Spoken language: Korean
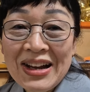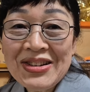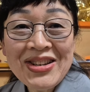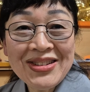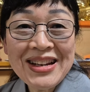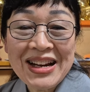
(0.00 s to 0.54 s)
아,
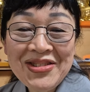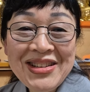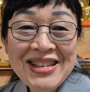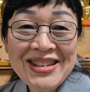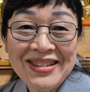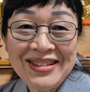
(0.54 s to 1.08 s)
저는 알고
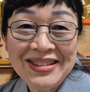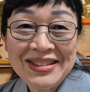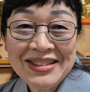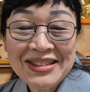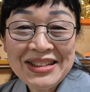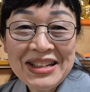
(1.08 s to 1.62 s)
있죠.
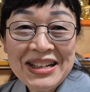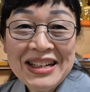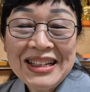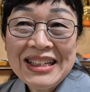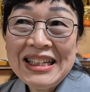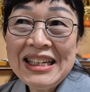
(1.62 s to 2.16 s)

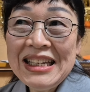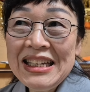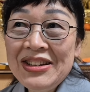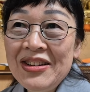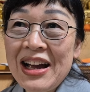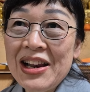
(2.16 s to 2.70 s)

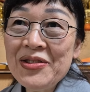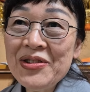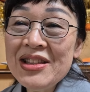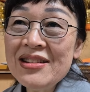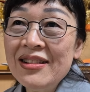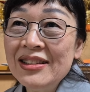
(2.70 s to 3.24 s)
이거 알고
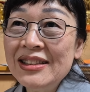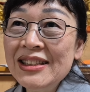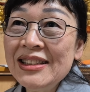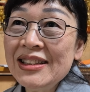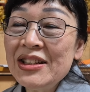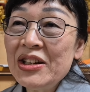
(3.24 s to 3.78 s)
있는
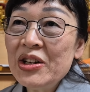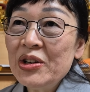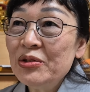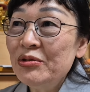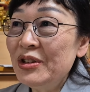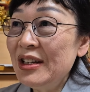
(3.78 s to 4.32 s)
거는
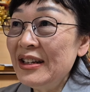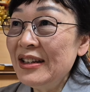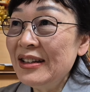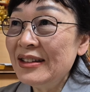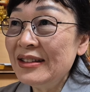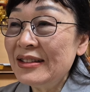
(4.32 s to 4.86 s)

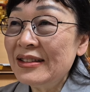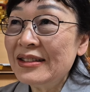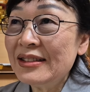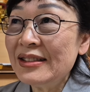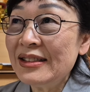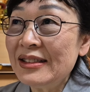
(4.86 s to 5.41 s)
우리
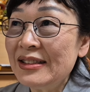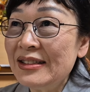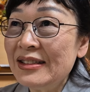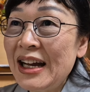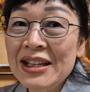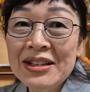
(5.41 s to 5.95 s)

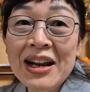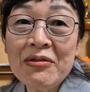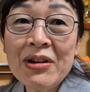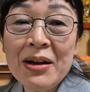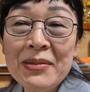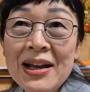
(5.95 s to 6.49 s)
어,
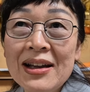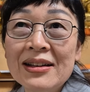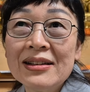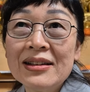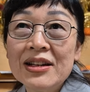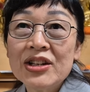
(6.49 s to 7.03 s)
하늘하고 아마
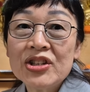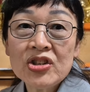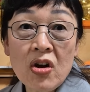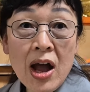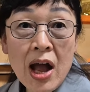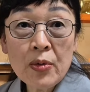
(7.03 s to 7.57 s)

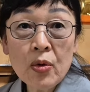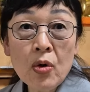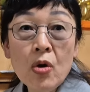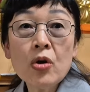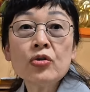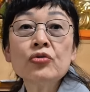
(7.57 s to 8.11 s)
저하고